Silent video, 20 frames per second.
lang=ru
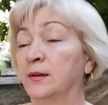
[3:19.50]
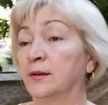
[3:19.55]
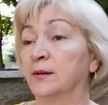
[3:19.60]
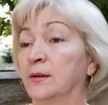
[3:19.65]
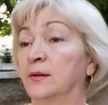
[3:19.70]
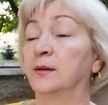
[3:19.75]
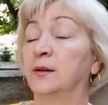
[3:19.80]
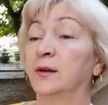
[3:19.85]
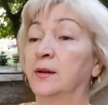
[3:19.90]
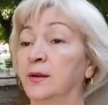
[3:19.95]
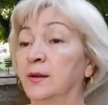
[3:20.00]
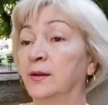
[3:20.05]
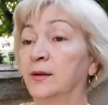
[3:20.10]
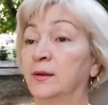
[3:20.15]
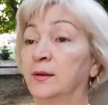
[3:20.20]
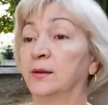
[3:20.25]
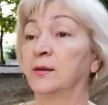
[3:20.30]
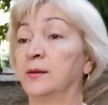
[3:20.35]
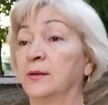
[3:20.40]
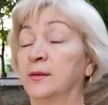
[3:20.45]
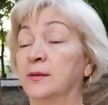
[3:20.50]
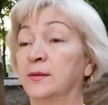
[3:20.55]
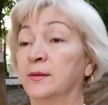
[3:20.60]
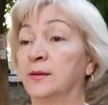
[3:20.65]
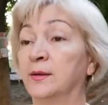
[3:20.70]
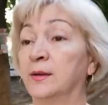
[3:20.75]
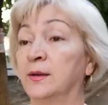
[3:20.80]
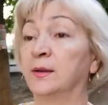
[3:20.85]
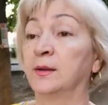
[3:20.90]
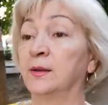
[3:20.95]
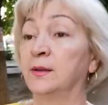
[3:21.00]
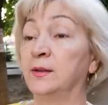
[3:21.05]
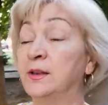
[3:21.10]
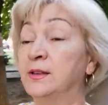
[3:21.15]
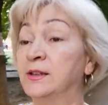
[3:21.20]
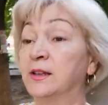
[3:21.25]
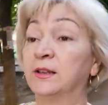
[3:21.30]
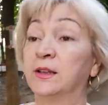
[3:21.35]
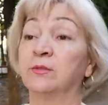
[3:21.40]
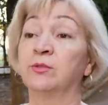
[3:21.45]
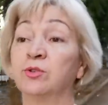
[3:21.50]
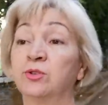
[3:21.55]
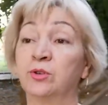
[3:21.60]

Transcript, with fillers: А, не из-за того,